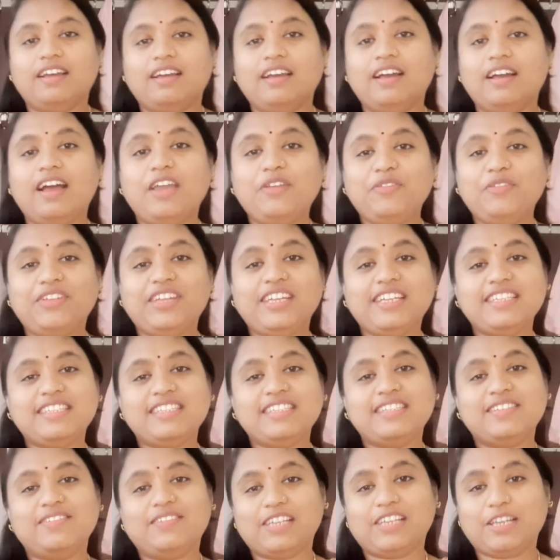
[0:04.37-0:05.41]
హాయ్ ఫ్రెండ్స్
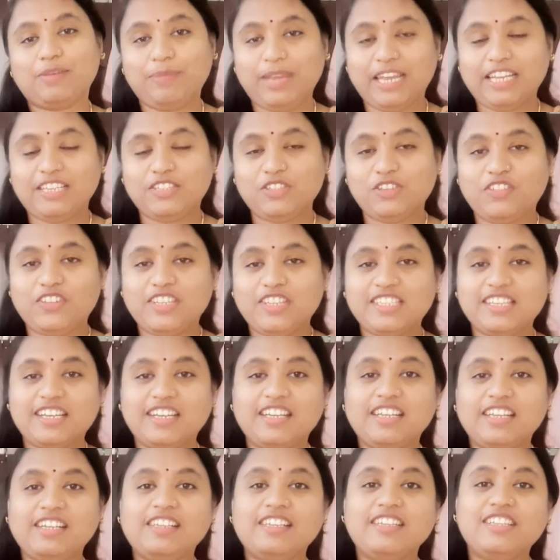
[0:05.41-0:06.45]
వెల్కమ్ బ్యాక్ టు అవర్
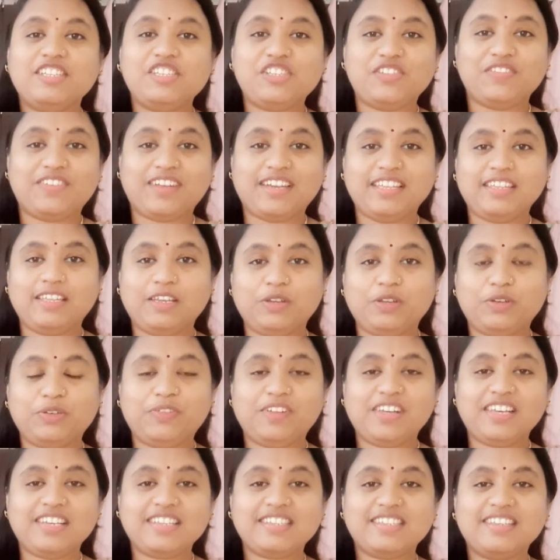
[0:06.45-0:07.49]
ఛానల్ శివాని తెలుగు
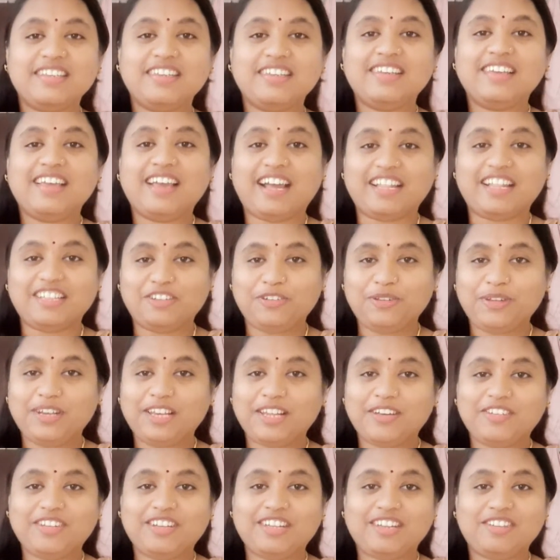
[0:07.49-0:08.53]
బ్లాగ్స్ అందరూ ఎలా
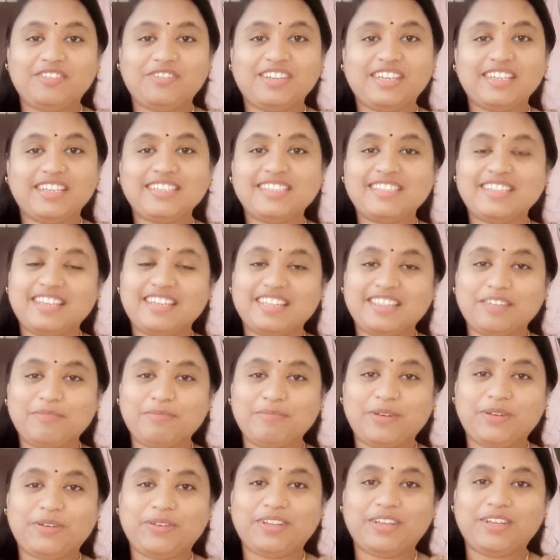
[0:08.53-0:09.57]
ఉన్నారు ఫ్రెండ్స్ నేనైతే
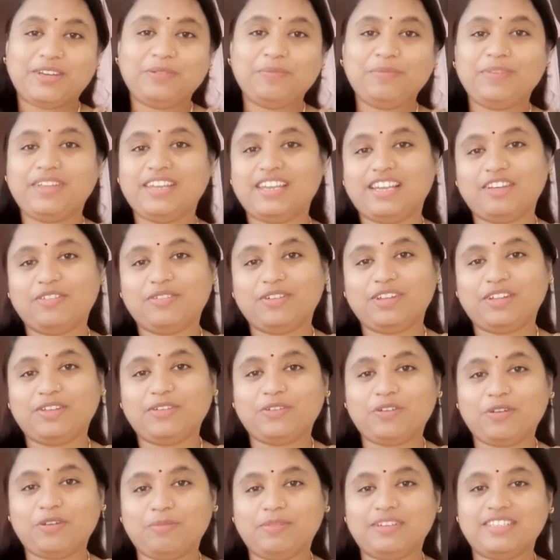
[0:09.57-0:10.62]
బాగున్నాను మీరు ఎలా ఉన్నారో
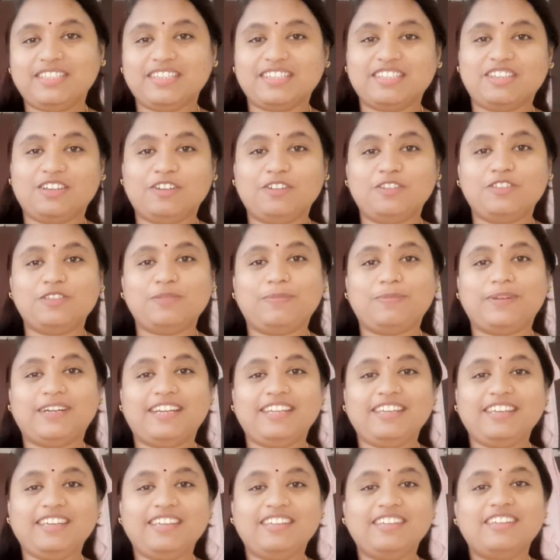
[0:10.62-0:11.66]
కామెంట్ సెక్షన్లో చెప్పండి
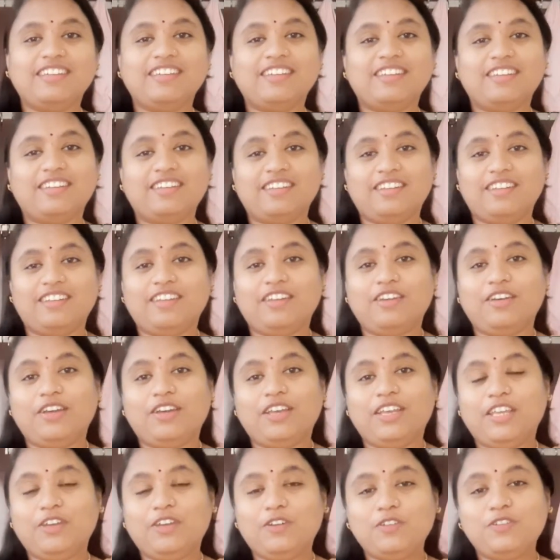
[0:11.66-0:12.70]

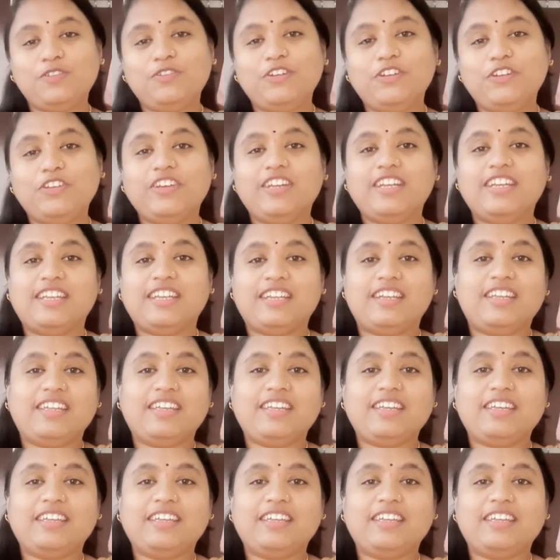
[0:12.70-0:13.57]
ఈరోజు వీడియో ఏంటంటే